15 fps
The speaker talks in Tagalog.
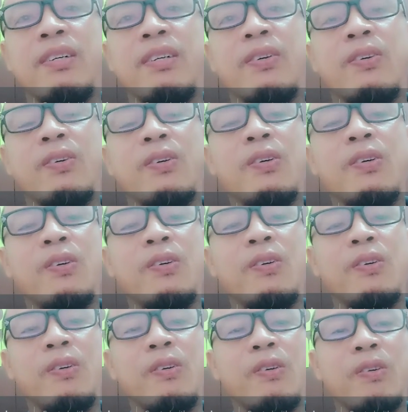o
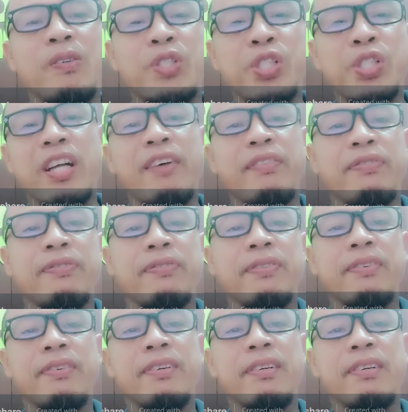staff
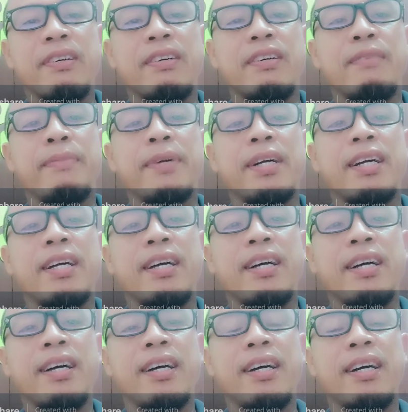or mga
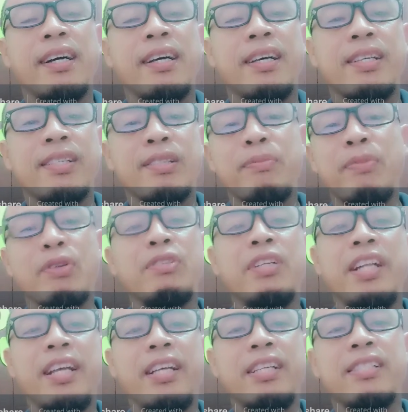
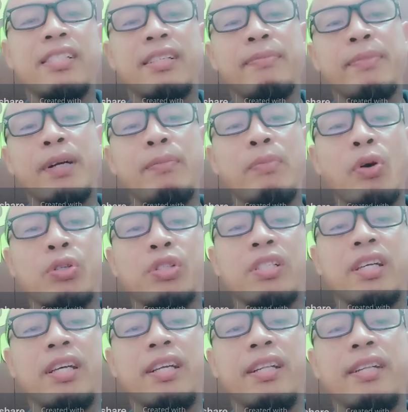subordinates sa mga
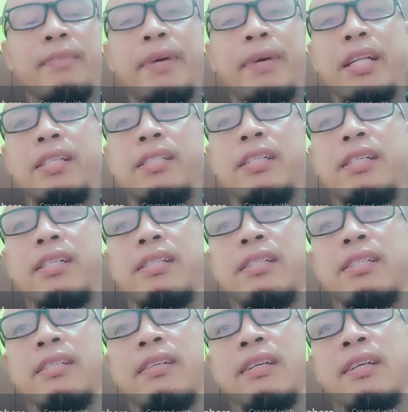boss and managers.
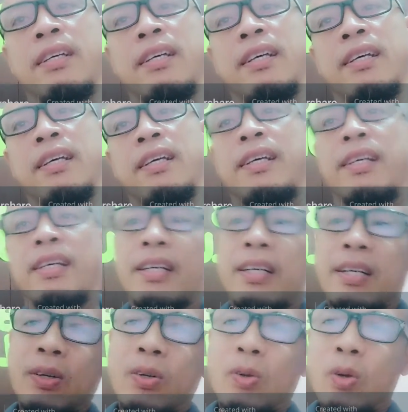
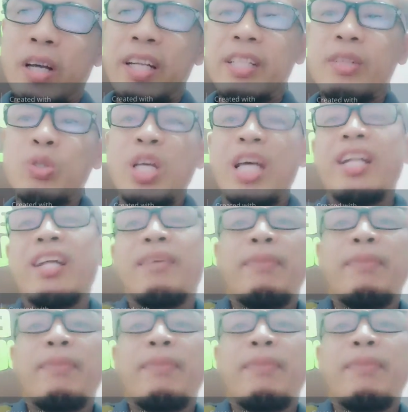Kung ganito sana